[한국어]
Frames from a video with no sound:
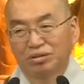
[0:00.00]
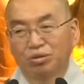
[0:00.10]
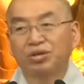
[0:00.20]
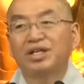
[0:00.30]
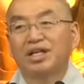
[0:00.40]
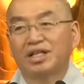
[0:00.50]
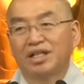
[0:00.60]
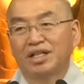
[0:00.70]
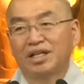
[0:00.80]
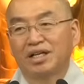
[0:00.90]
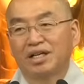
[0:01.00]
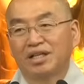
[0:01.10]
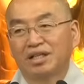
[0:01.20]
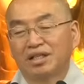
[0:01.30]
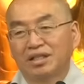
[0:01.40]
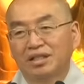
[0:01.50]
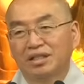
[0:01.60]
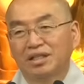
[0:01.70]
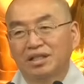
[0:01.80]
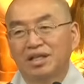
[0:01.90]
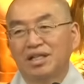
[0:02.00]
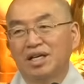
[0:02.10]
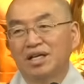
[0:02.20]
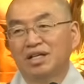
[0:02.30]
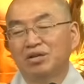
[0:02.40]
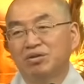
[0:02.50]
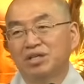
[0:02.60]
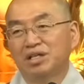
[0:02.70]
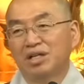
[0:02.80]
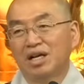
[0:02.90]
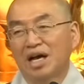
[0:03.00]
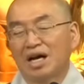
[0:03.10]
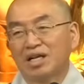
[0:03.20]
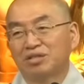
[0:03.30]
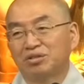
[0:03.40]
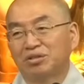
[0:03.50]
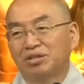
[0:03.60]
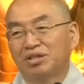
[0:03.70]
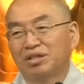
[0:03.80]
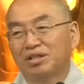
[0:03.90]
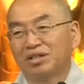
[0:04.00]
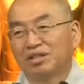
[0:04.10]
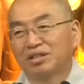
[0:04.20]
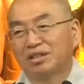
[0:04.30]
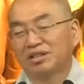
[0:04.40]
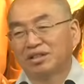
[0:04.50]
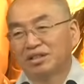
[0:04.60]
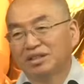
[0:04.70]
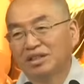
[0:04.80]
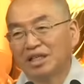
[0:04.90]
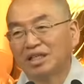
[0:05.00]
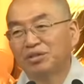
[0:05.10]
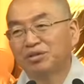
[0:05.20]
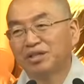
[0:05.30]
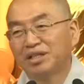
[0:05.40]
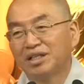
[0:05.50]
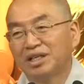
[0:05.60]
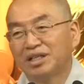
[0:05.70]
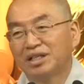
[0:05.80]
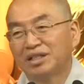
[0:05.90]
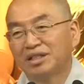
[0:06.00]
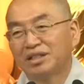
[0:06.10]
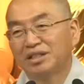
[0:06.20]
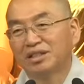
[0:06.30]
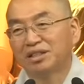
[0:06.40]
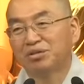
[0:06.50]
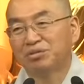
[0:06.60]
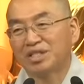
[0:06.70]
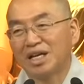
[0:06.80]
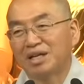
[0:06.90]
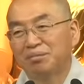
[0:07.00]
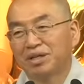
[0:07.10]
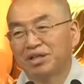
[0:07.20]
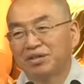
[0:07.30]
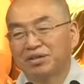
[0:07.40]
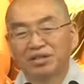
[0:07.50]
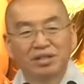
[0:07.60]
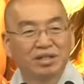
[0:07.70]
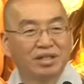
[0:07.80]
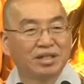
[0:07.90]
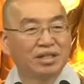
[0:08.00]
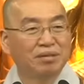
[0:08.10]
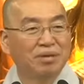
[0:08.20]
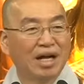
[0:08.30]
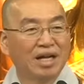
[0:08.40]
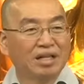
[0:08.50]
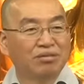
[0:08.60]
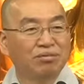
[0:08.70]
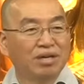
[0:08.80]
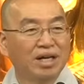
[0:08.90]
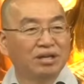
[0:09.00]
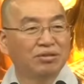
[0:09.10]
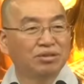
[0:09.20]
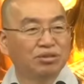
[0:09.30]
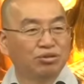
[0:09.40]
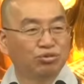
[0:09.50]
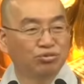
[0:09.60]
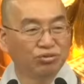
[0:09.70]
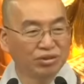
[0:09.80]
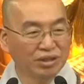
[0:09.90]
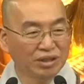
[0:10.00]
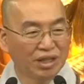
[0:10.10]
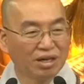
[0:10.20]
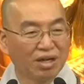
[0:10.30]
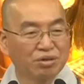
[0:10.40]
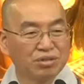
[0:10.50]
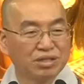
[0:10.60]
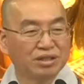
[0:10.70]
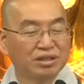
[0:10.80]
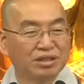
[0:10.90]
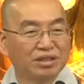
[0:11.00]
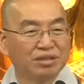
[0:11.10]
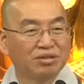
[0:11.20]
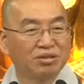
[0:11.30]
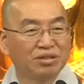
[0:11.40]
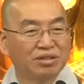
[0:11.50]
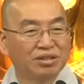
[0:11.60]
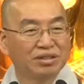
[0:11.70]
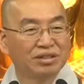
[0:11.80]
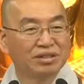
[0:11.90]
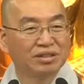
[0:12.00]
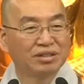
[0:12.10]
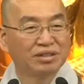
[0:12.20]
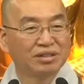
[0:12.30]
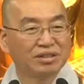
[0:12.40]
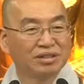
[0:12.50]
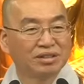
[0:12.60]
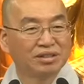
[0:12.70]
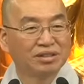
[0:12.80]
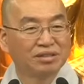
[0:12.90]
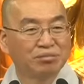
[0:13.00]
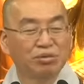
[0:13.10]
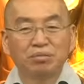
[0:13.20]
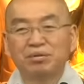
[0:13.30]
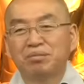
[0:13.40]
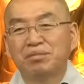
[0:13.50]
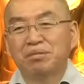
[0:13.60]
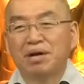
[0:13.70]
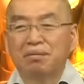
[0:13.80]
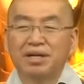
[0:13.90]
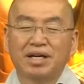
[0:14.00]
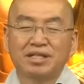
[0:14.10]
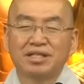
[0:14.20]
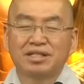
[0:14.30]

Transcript: 돌이켜야 된다. 옛날에는 일곱 여덟 낳아가지고도 어? 잘 키웠는데 그 어려운 살림에도 근데 뭐 하나 둘 놔놓고도 죽는다고 아우성을 치고 어? 물어보면 뭐밥 해야지